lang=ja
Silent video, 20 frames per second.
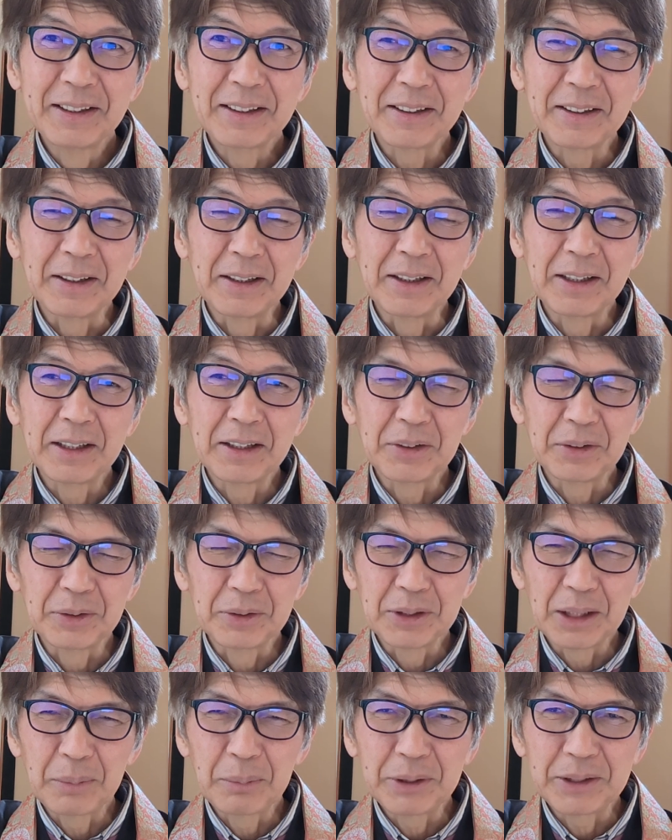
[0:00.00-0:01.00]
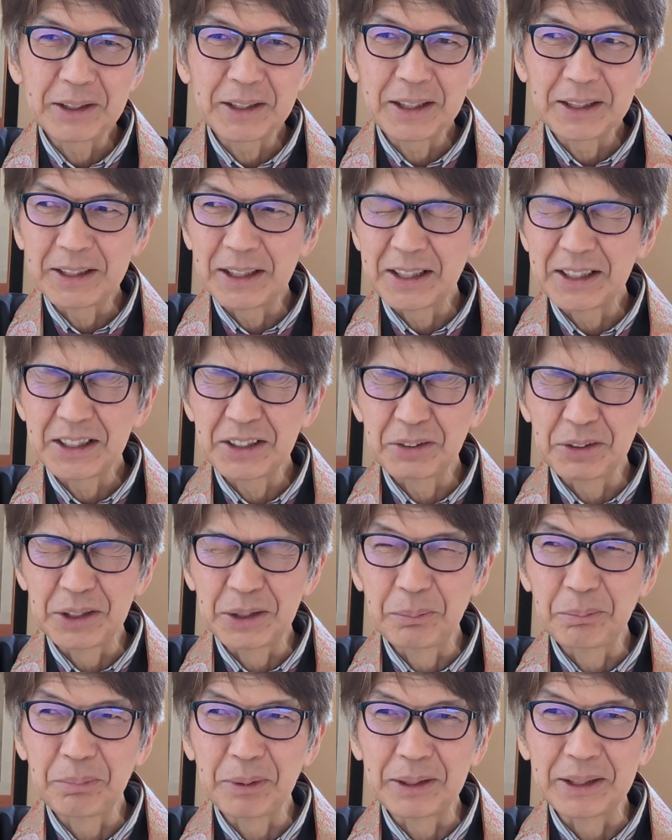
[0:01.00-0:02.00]
だからあのアメリカに足の
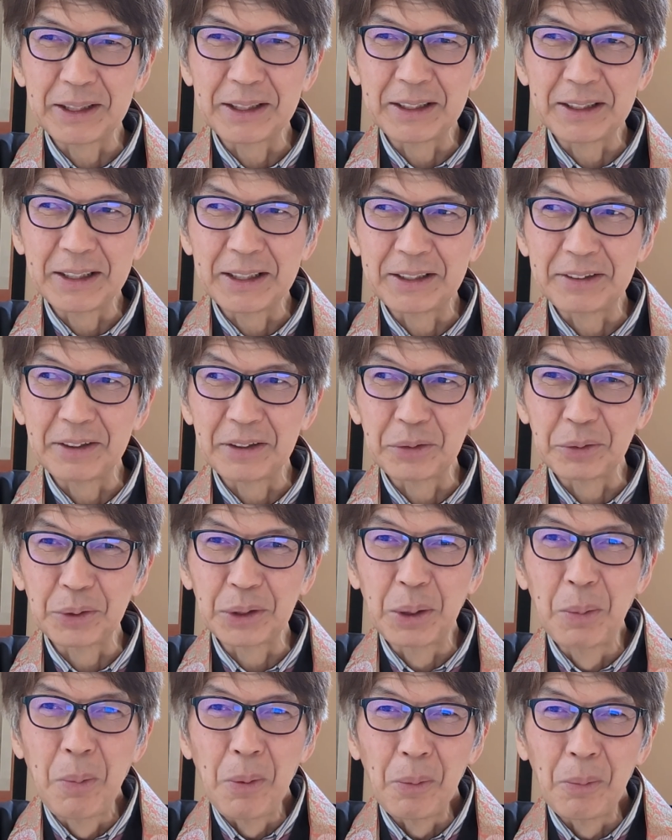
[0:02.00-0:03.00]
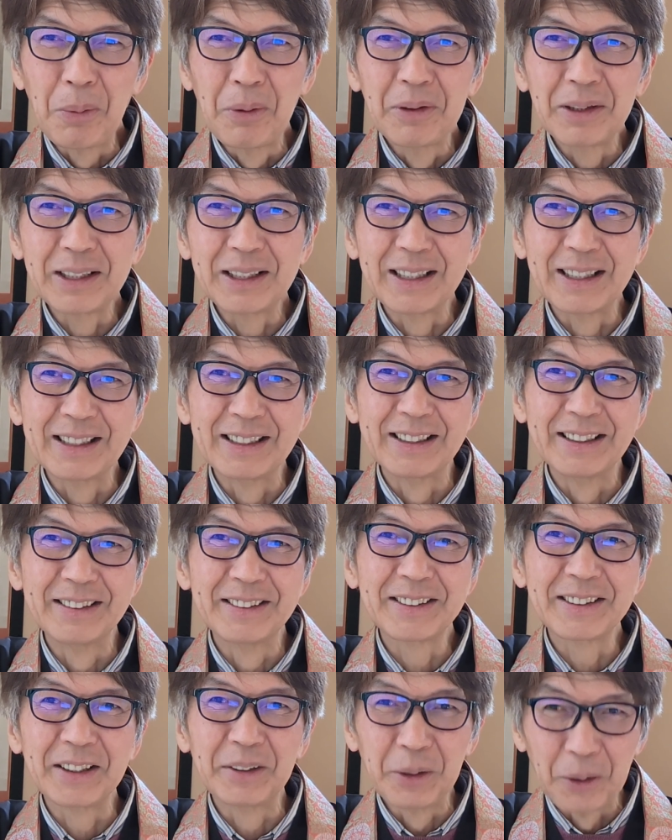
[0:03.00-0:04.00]
引っ張り合いがないとはとても思えないんで
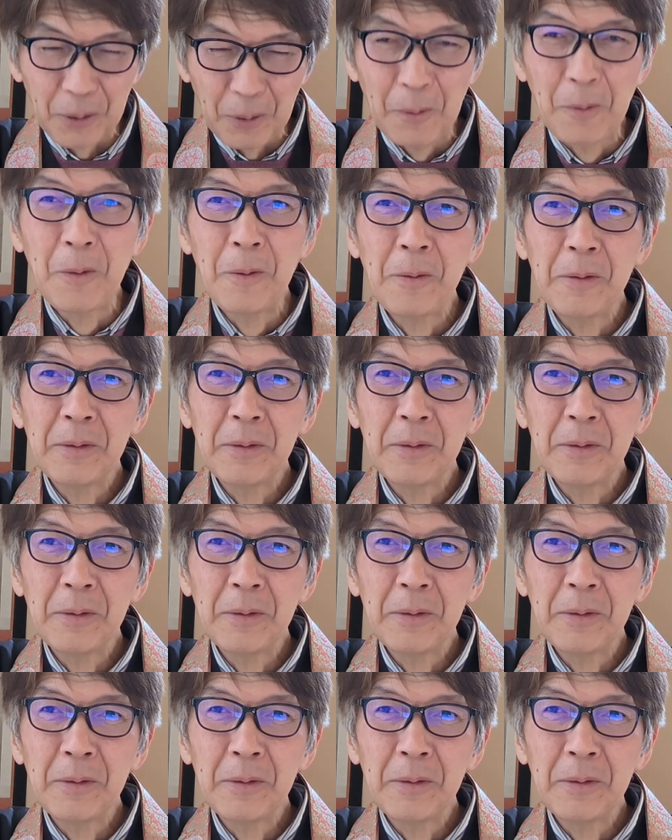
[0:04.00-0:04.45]
すけど